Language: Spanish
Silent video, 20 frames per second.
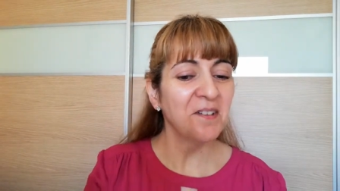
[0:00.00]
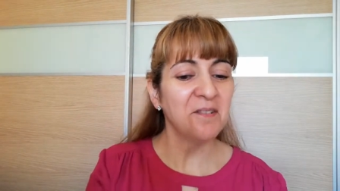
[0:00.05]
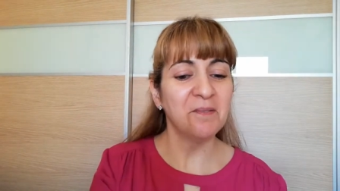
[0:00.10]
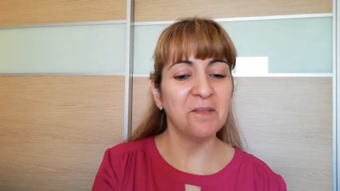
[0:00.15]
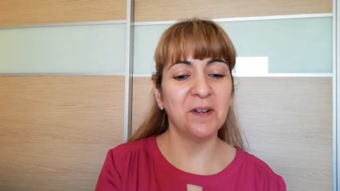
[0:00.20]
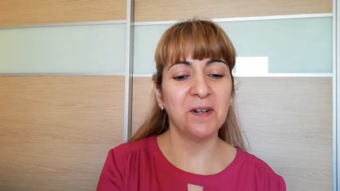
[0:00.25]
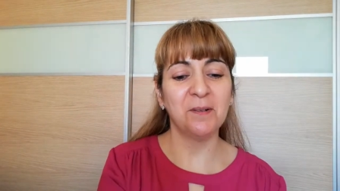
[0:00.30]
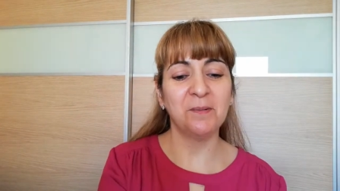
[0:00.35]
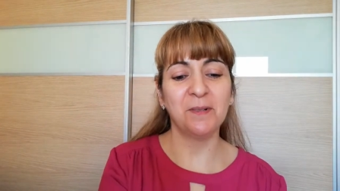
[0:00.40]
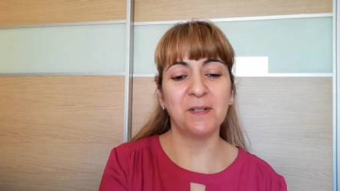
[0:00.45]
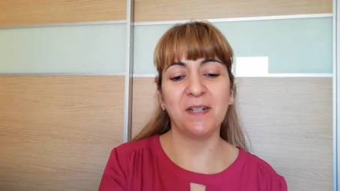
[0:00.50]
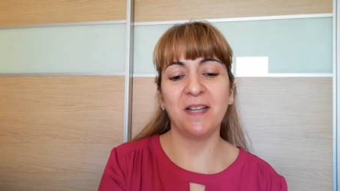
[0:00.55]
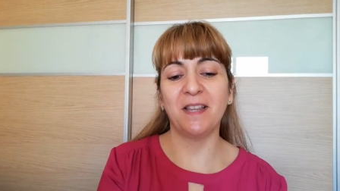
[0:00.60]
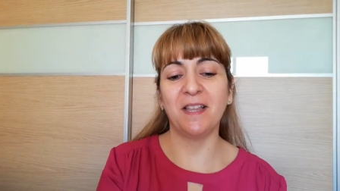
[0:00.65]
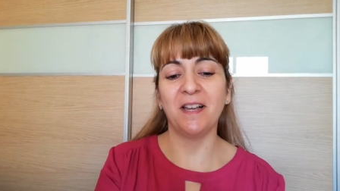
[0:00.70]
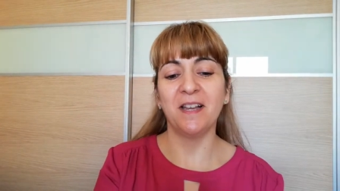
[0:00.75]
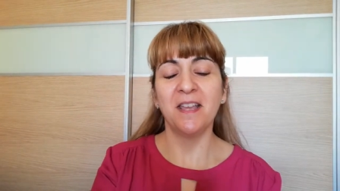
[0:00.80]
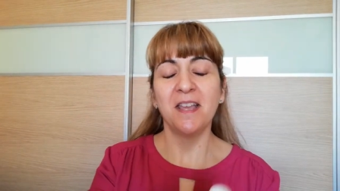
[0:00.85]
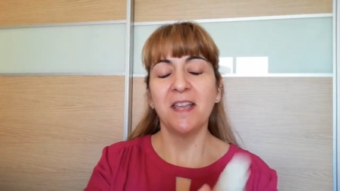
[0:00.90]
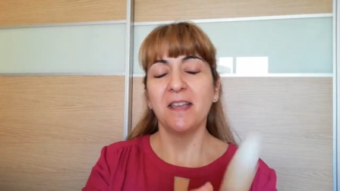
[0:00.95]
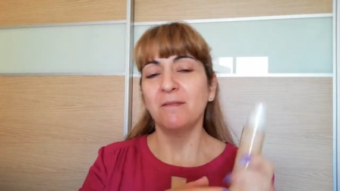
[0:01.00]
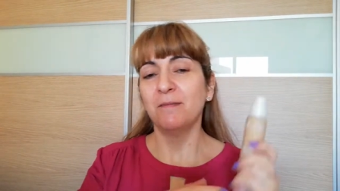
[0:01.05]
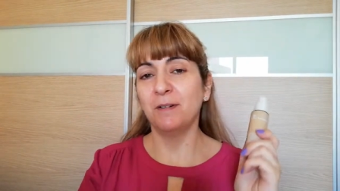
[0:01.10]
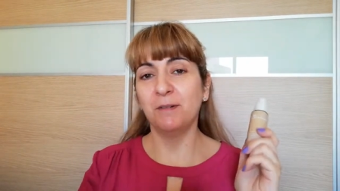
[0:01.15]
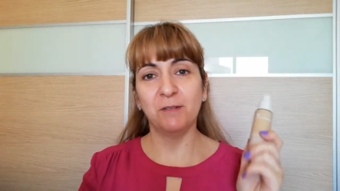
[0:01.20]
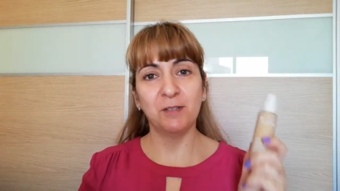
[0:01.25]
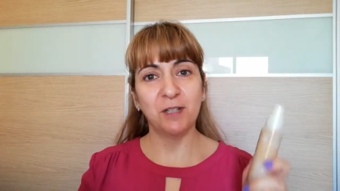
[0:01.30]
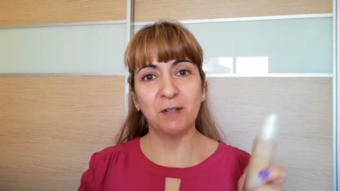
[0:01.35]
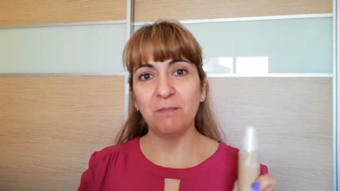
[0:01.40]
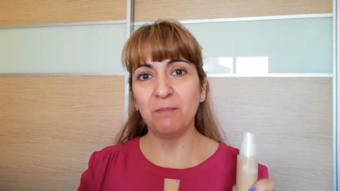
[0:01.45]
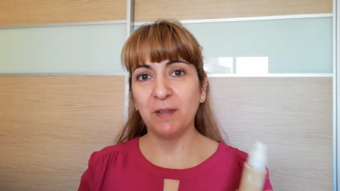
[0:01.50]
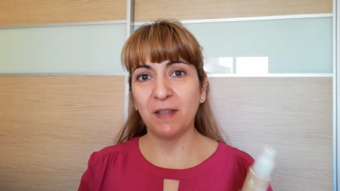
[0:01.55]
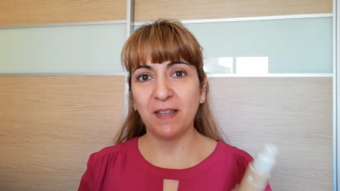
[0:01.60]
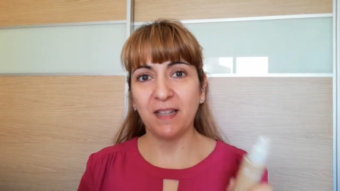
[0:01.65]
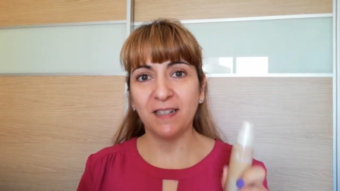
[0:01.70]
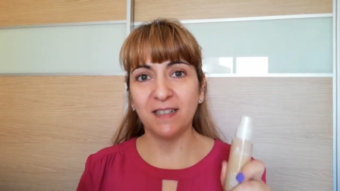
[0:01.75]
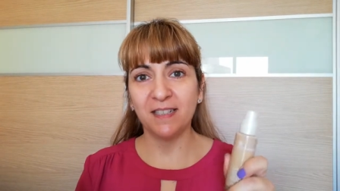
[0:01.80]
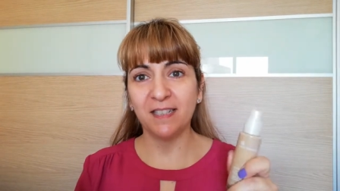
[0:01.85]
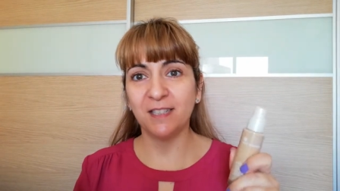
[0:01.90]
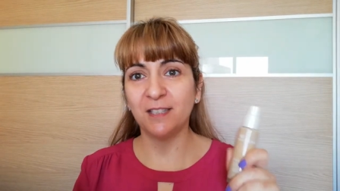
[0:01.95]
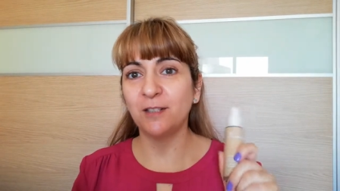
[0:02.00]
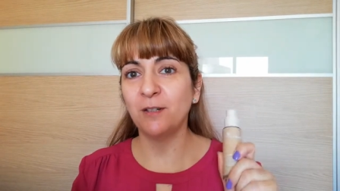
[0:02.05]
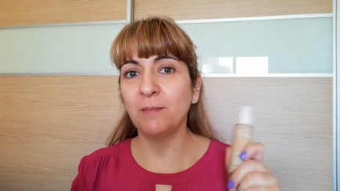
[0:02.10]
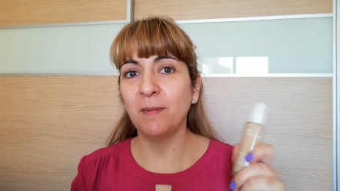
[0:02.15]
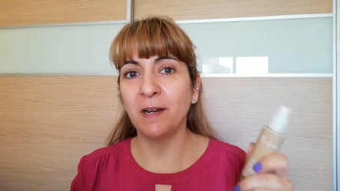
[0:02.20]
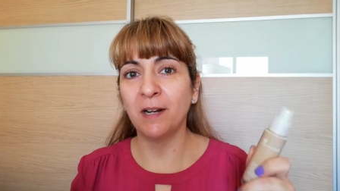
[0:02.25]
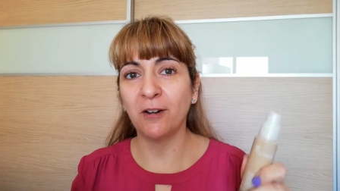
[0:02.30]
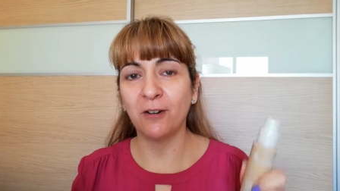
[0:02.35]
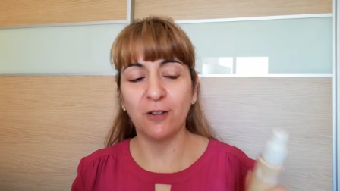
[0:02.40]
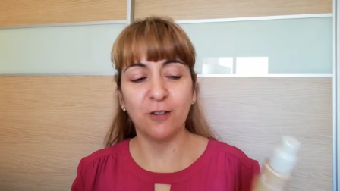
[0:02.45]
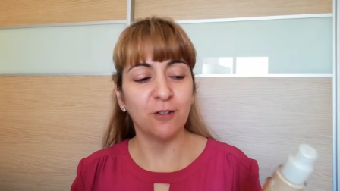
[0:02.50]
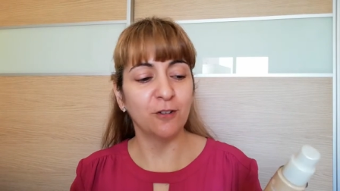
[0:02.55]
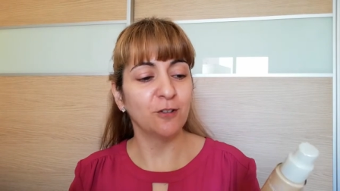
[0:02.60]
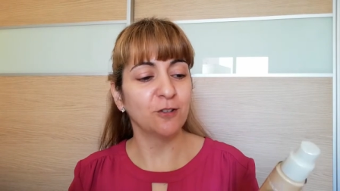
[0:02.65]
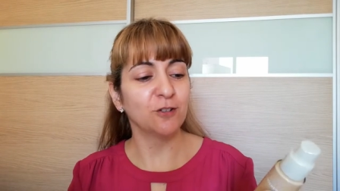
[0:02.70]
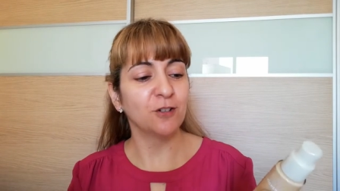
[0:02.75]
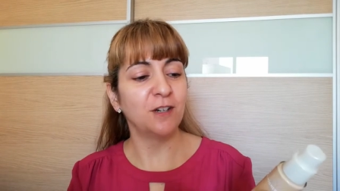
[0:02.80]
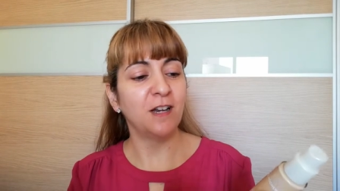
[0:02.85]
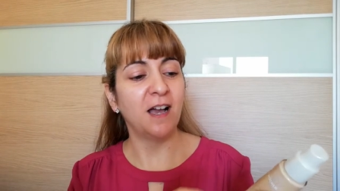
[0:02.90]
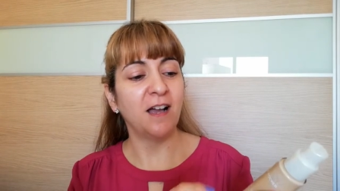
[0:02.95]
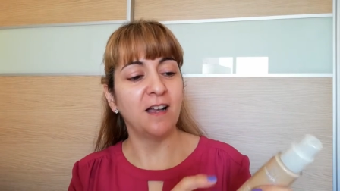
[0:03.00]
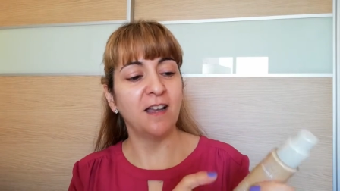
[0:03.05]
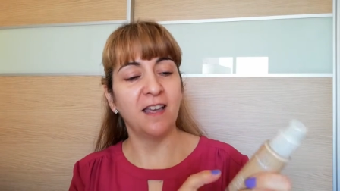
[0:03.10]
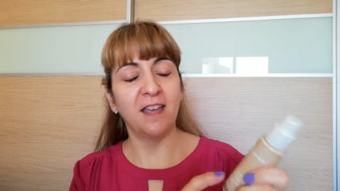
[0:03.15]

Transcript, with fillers: bueno, pues nada, vamos a empezar, que si no me enrollo yo sola.